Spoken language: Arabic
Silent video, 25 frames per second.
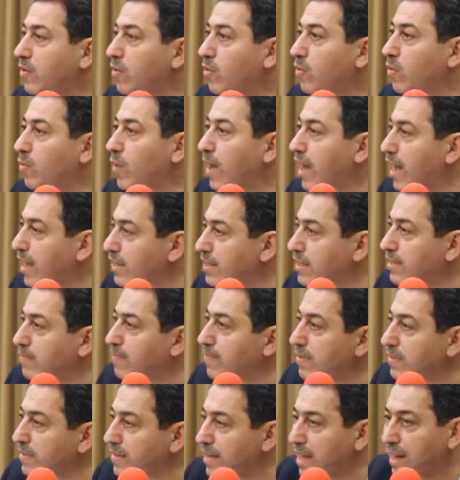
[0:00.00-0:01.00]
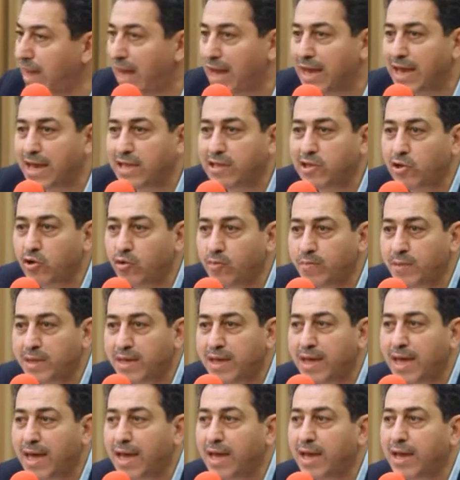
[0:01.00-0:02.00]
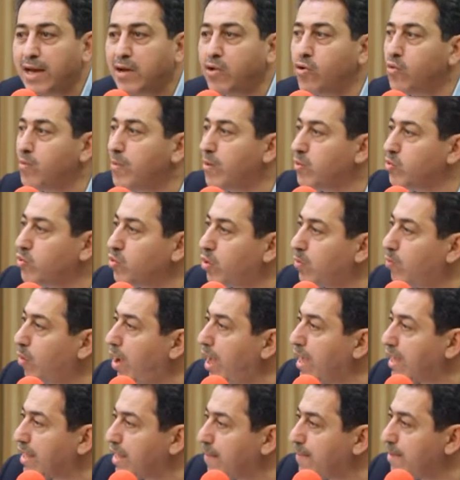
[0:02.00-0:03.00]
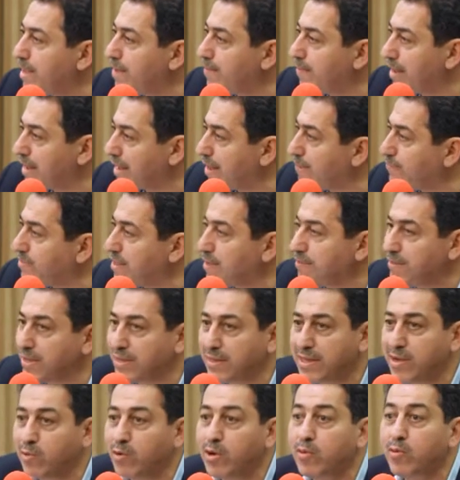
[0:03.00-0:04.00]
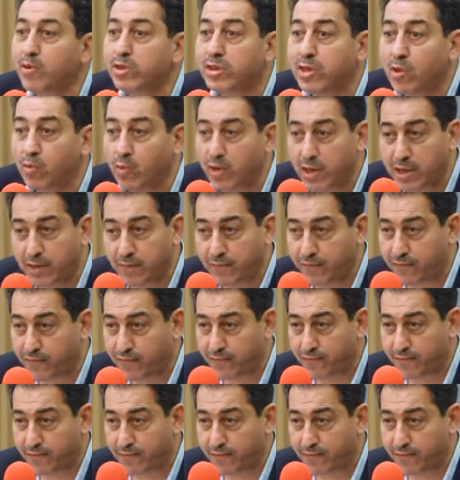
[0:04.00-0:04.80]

وأخذت مثال حكيت لهم إياه اللي هو موضوع محاكمة محكمة أمن الدولة والتوقيف